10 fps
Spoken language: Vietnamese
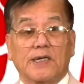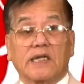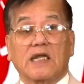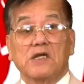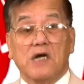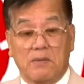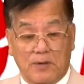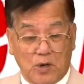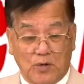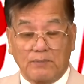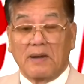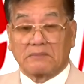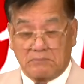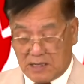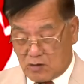cái người mà nổi bật,
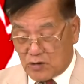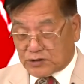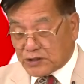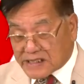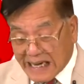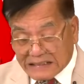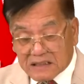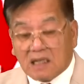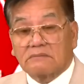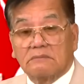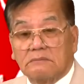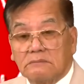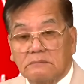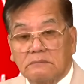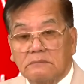mà có tư cách nhất,
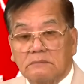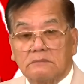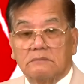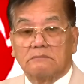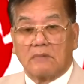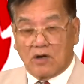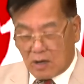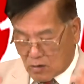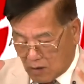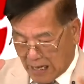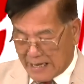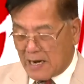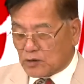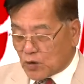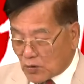mà có khả
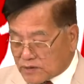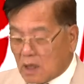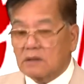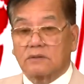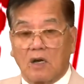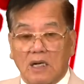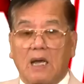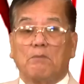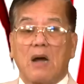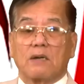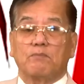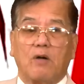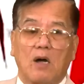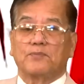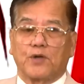năng tốt nhất, đó là Mike
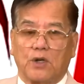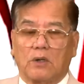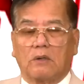Pompeo,